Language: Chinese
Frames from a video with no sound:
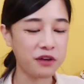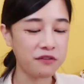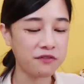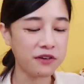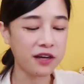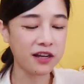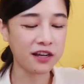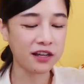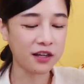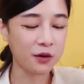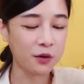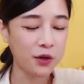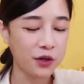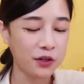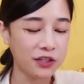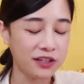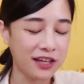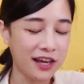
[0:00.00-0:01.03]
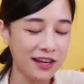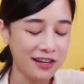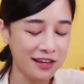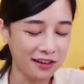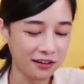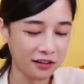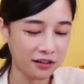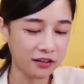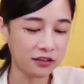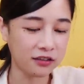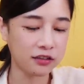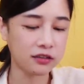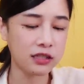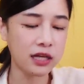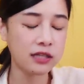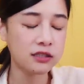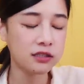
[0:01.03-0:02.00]
评分可能会有点太严苛
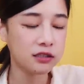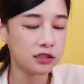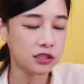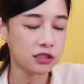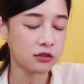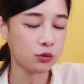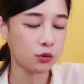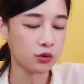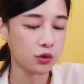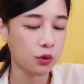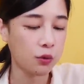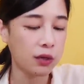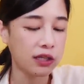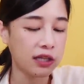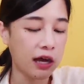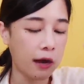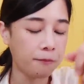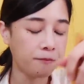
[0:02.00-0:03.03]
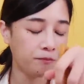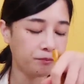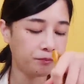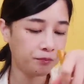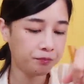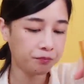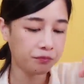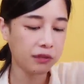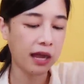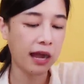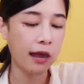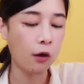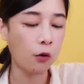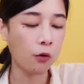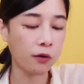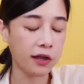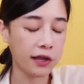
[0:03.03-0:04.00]
了，但是其实我觉得味道
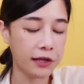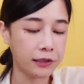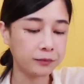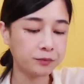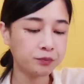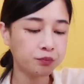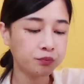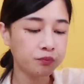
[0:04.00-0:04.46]
还 OK。